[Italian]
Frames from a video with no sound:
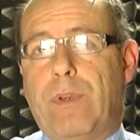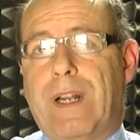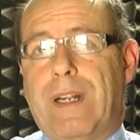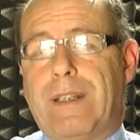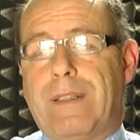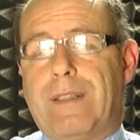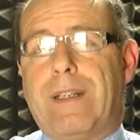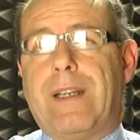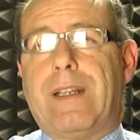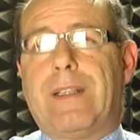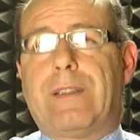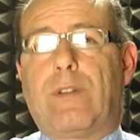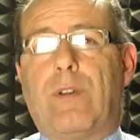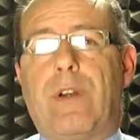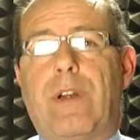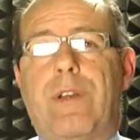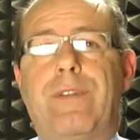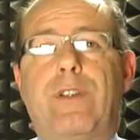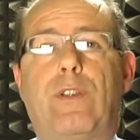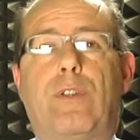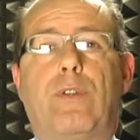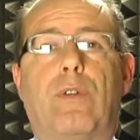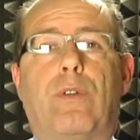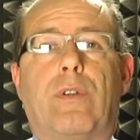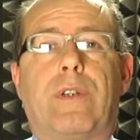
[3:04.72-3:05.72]
è al Teatro La
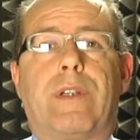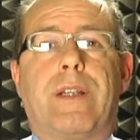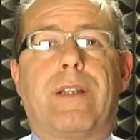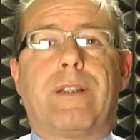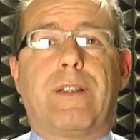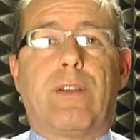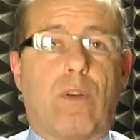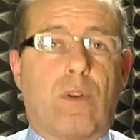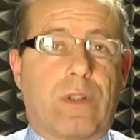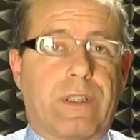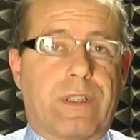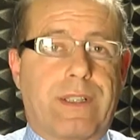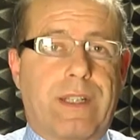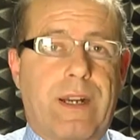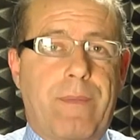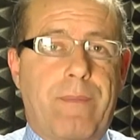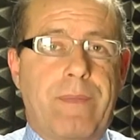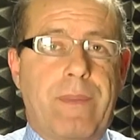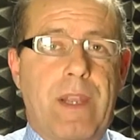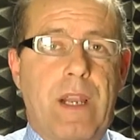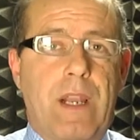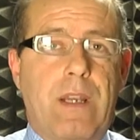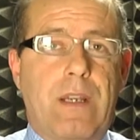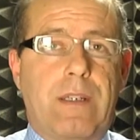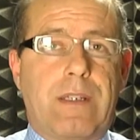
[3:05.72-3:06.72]
Vittoria di Ostra
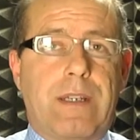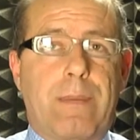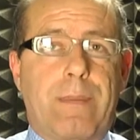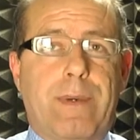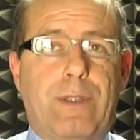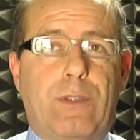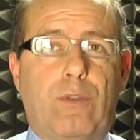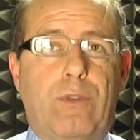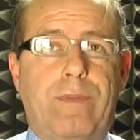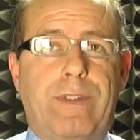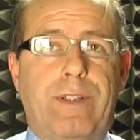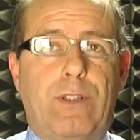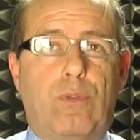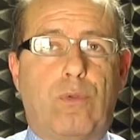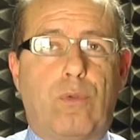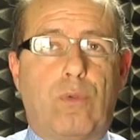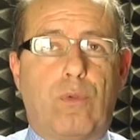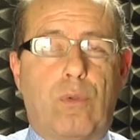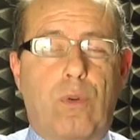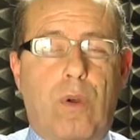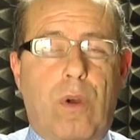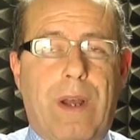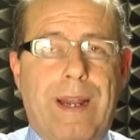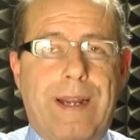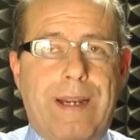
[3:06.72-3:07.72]
sabato
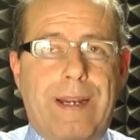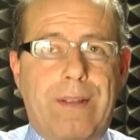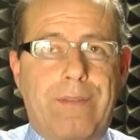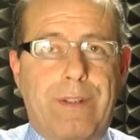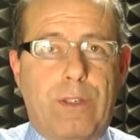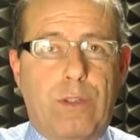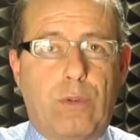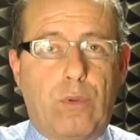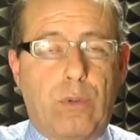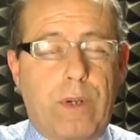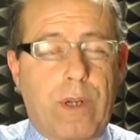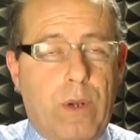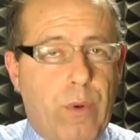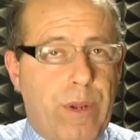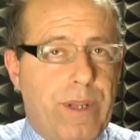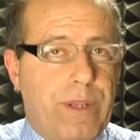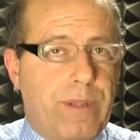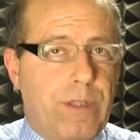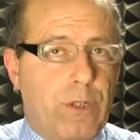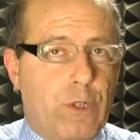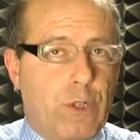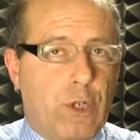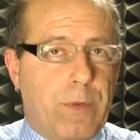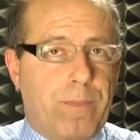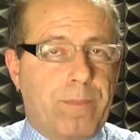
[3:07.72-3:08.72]
21 alle
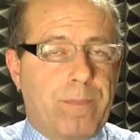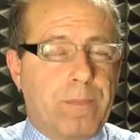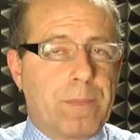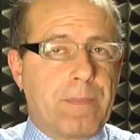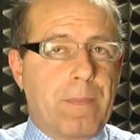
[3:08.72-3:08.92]
21.15.